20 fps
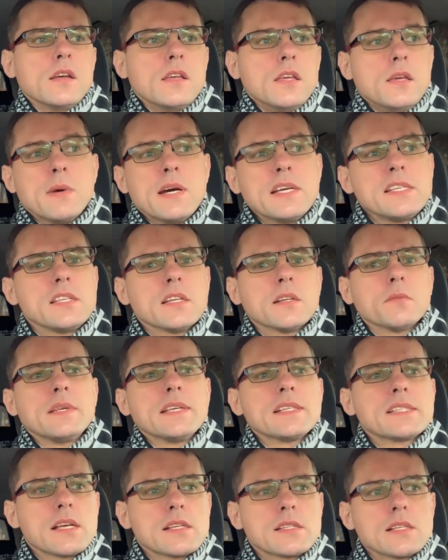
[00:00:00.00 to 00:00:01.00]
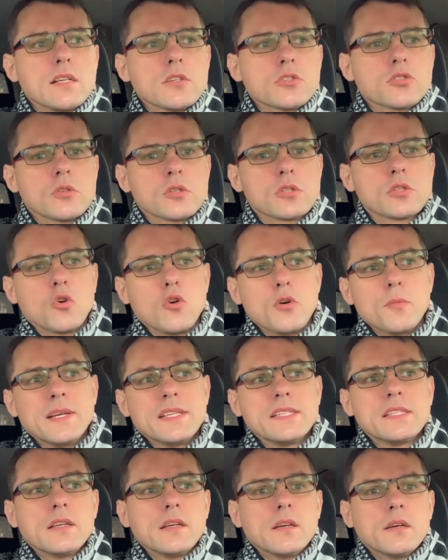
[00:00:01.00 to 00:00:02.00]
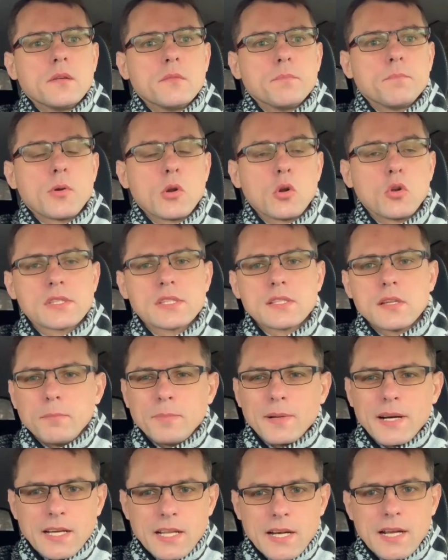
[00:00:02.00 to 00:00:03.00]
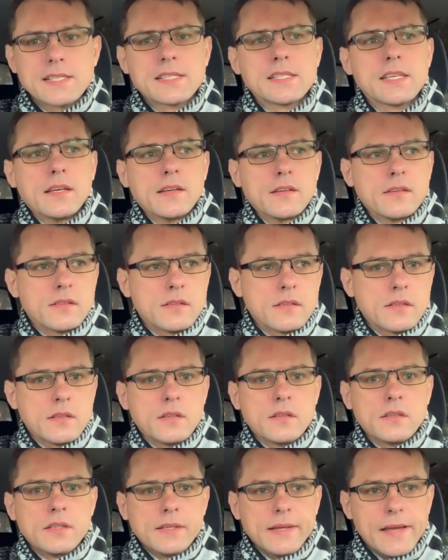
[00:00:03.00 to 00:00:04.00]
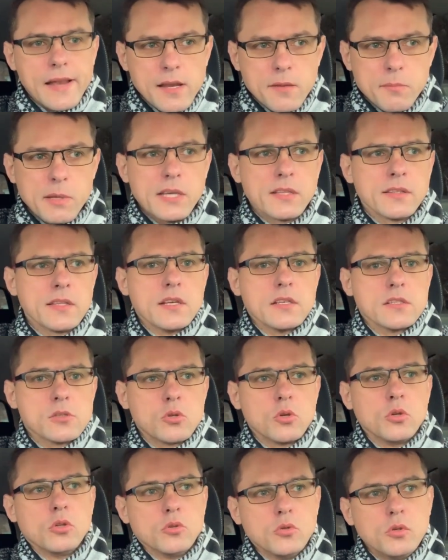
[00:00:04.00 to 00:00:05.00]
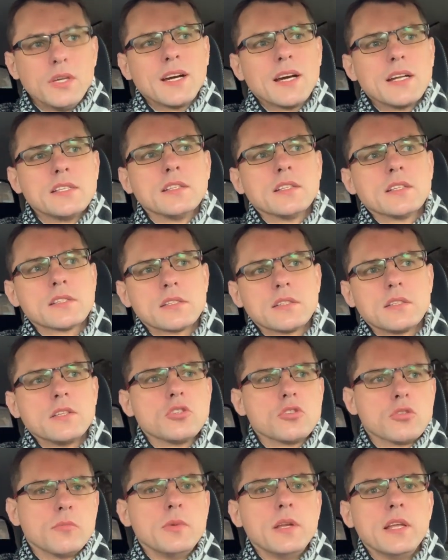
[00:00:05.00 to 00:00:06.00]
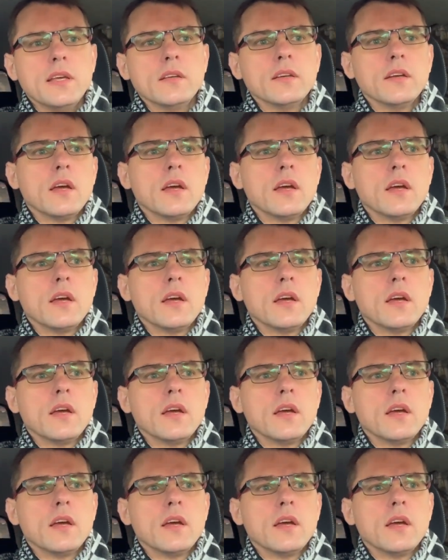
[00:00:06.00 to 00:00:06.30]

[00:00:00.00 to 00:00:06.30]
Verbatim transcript: И мастер мне сказал, что стоимость просто покраски элемента стоит у них 11 тысяч рублей